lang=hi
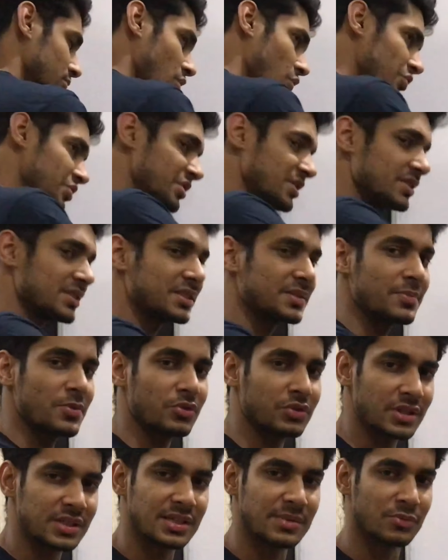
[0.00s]
ओशंस में
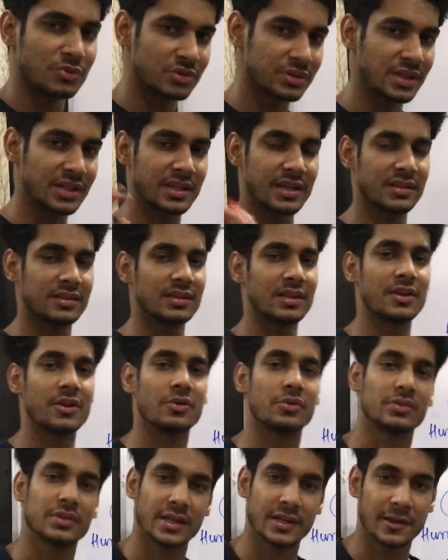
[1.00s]
होता है समुंदर के अंदर ही
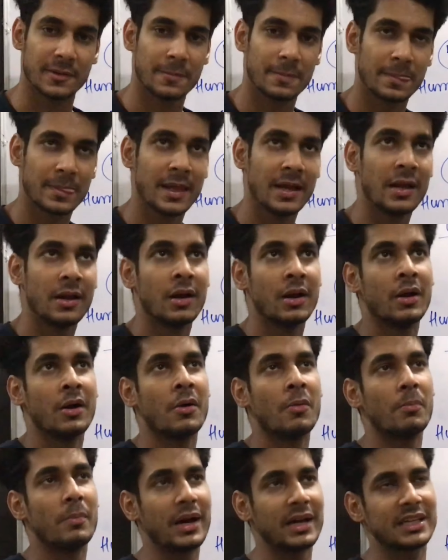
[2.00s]
होता है
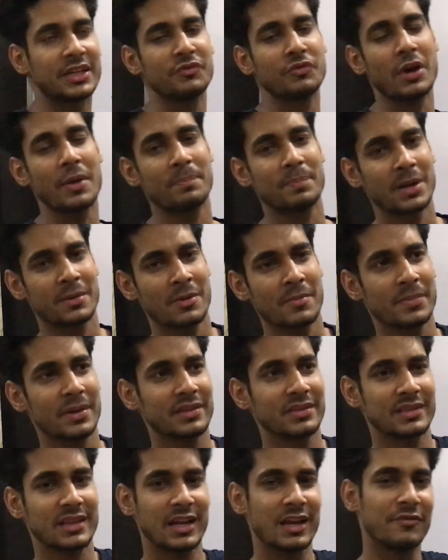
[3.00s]
बाकी वेपर में
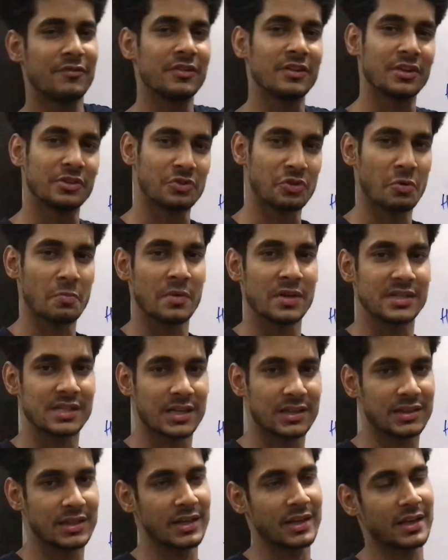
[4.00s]
बनता है फिर नदियों में
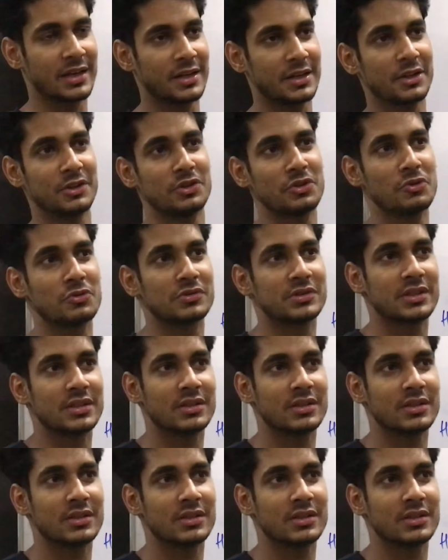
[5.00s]
जाता है नदियों से